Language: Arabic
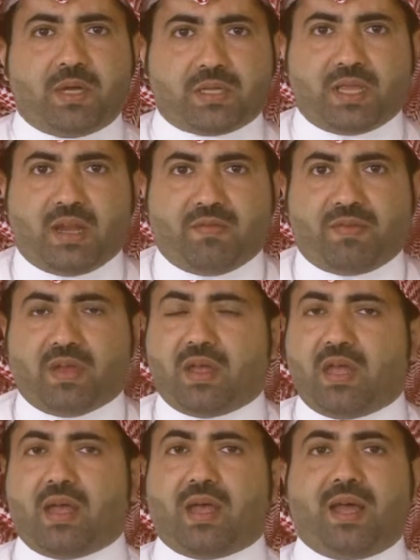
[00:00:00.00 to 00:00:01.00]
مختلفة
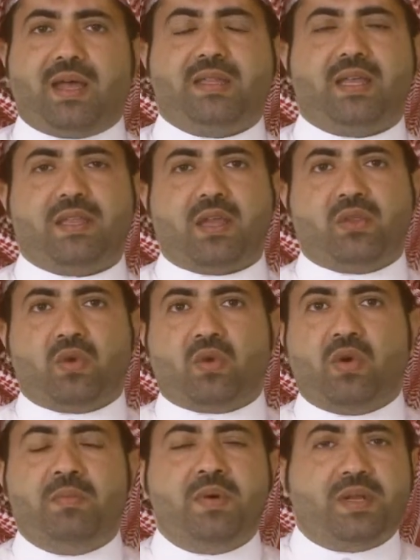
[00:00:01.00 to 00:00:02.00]
عادة
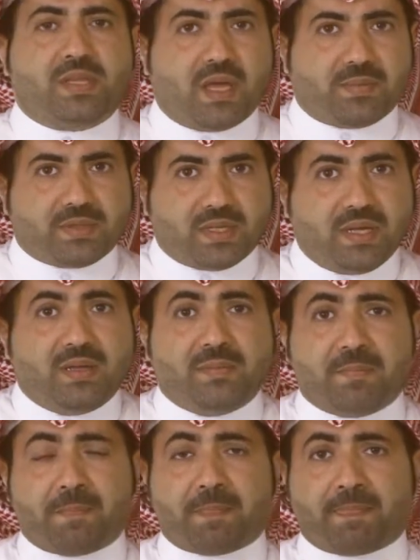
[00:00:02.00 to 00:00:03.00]
تكون مرتبطة
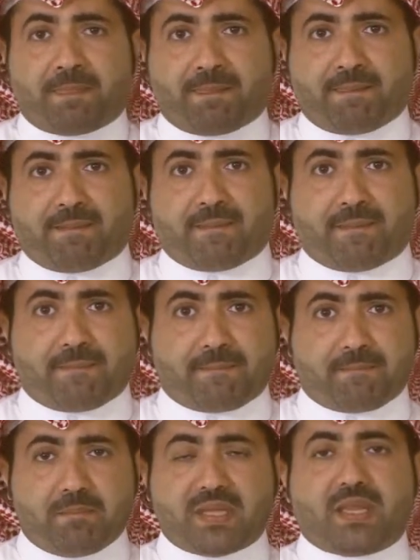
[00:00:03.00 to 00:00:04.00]

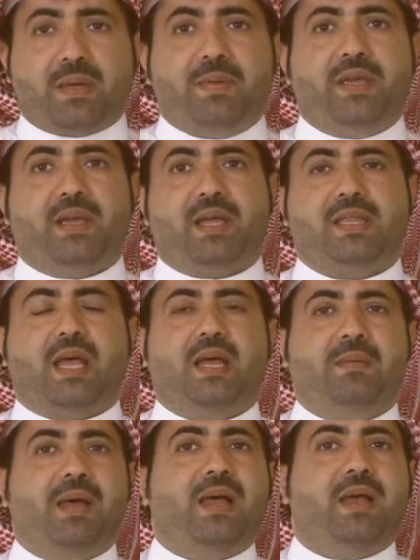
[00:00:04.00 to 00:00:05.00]
بطبيعة
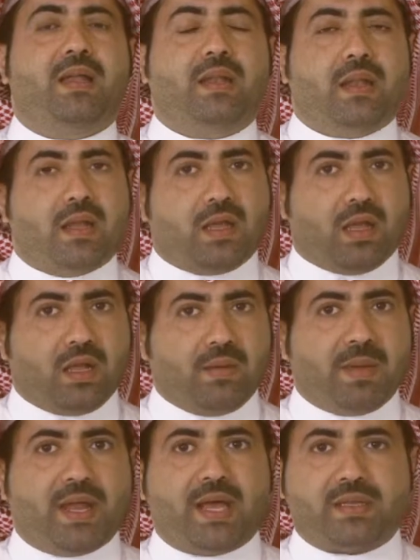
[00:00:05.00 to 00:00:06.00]
أعمال
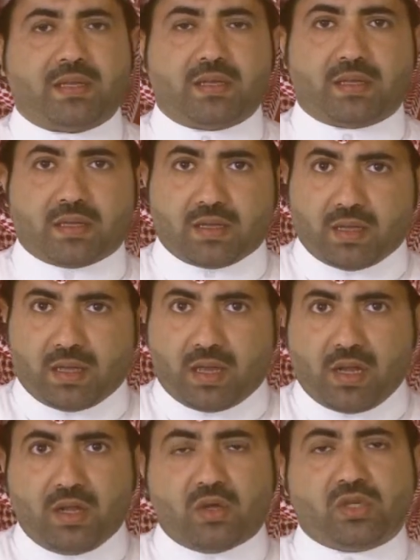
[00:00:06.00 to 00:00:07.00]
المناطق
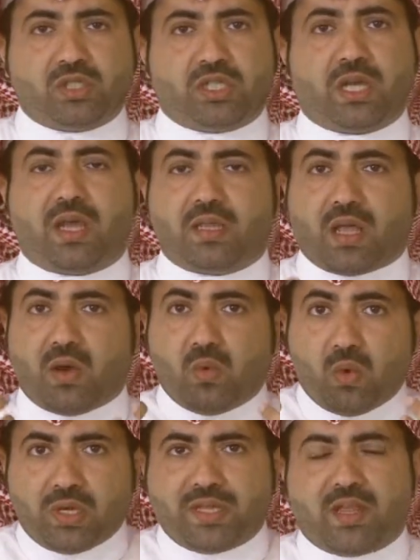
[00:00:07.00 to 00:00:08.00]
اللي أنشئت
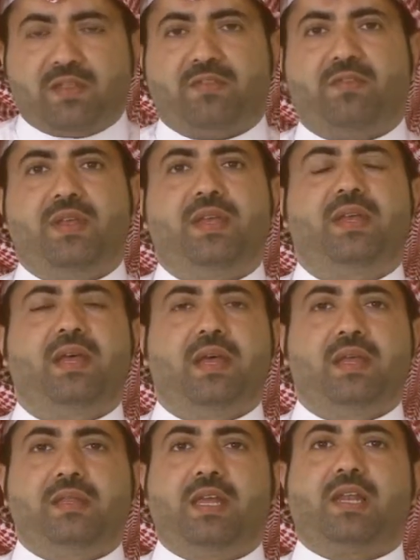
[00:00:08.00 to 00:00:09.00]
أو ولدت فيه
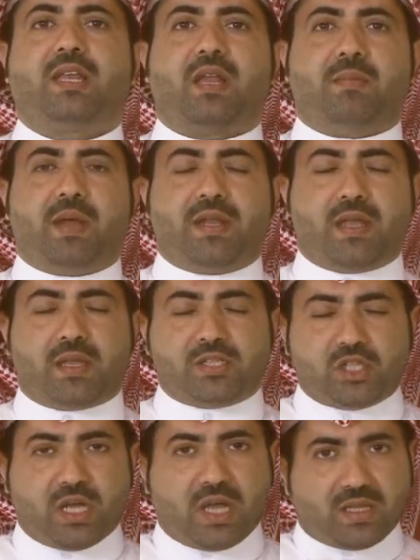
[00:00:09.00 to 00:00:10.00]
تلك
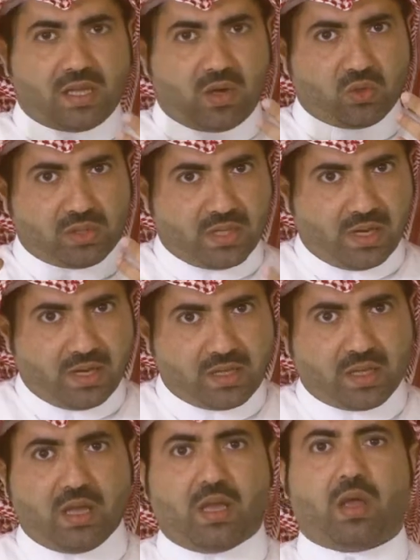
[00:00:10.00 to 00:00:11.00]
المنهجيات أو تلك
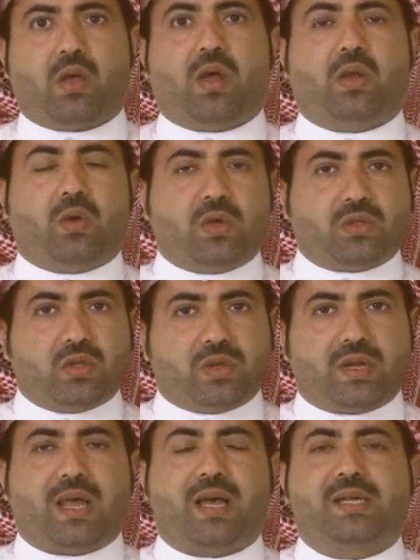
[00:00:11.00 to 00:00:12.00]

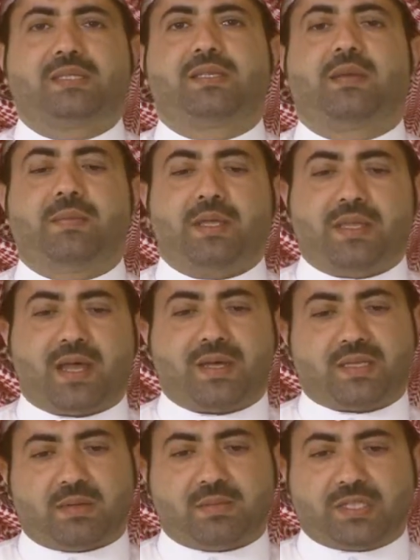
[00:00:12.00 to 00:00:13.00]
الأطر الخاصة
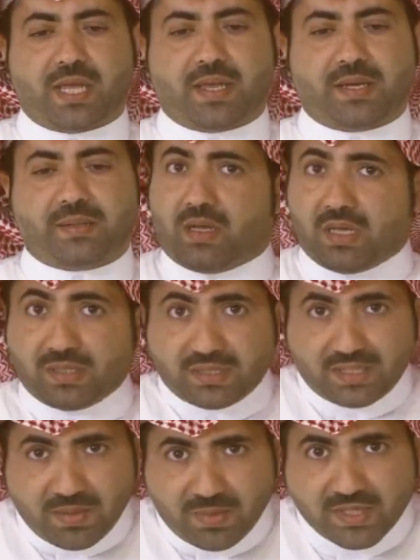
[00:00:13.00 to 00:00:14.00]
بإدارة المشاريع
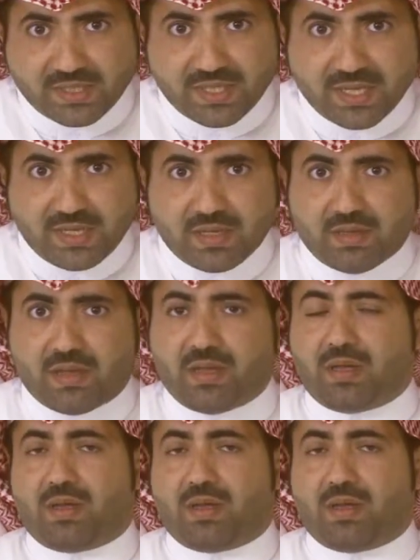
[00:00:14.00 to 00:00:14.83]
السي بي سي